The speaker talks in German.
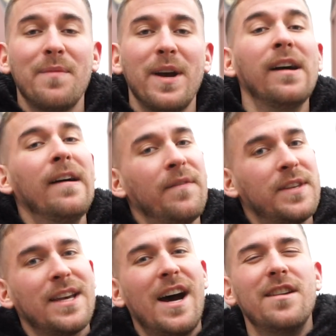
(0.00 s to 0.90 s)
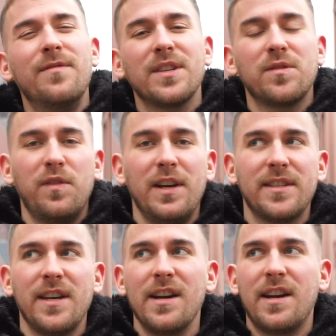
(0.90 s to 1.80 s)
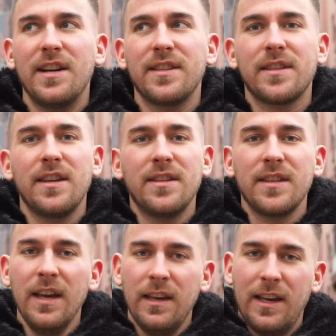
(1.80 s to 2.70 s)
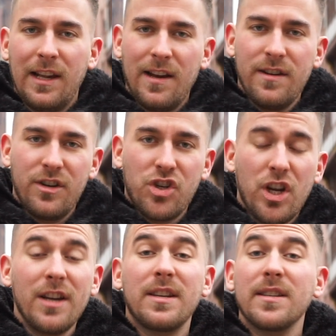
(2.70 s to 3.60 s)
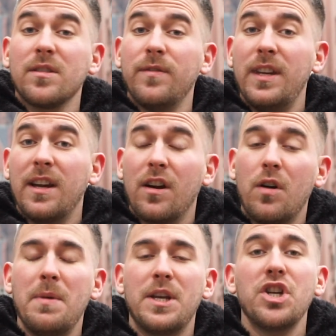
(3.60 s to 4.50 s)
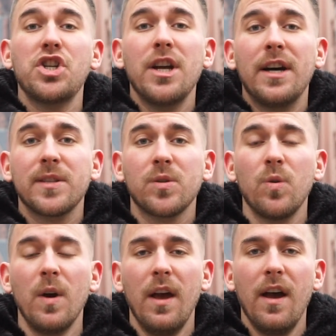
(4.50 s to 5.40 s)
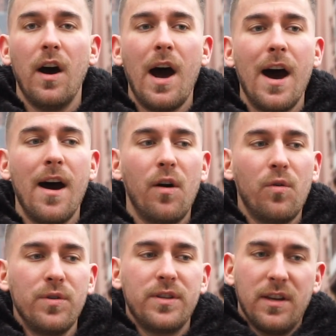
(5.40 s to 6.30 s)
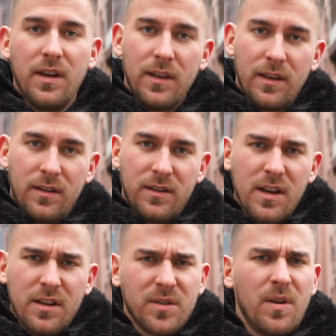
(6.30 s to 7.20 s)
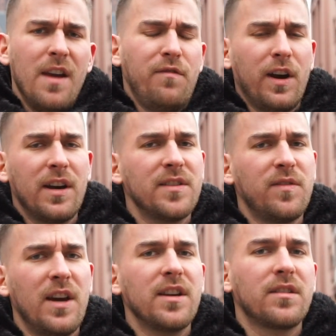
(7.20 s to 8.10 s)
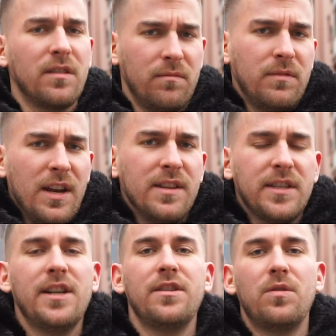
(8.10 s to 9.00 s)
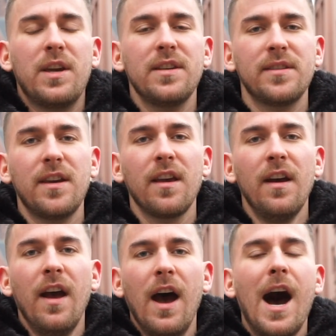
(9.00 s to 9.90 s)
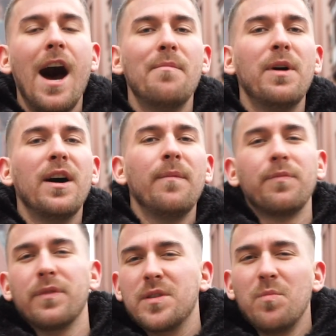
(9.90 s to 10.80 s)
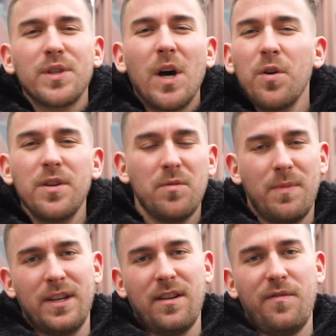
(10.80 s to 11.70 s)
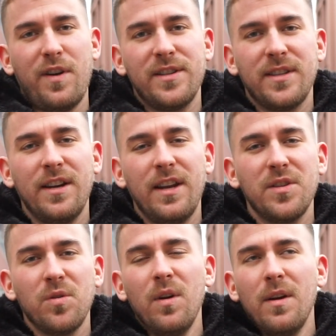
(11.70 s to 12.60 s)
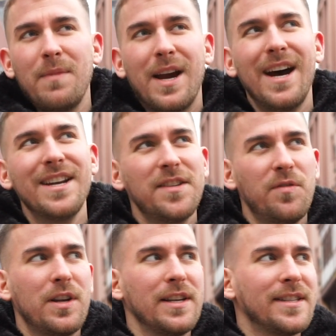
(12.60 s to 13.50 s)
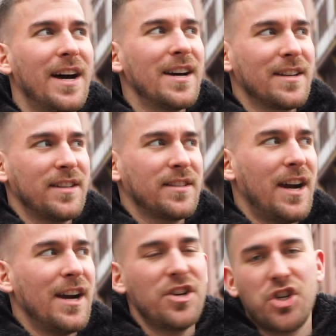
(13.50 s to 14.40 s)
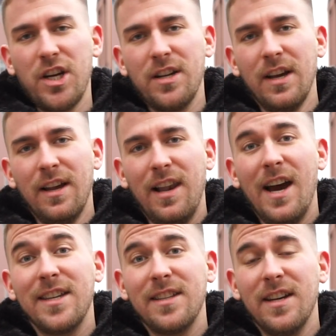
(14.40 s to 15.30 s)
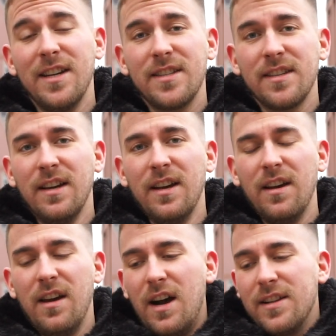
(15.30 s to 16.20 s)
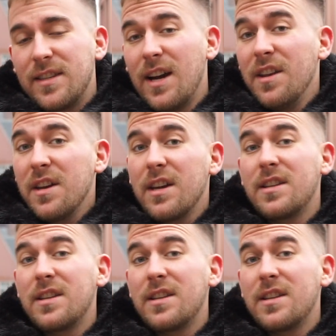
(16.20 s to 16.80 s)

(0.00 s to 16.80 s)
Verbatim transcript: Ja. Das eine, was du vielleicht sagen kannst, ist, je kleiner die Stadt, desto weniger Competition hast du. Ah, und äh, ne, desto einfacher ist vielleicht tendenziell die Logistik. Aber das muss auch nicht unbedingt der Fall sein. Also man kann nicht wirklich sagen, dass die eine Stadt leichter ist als die andere.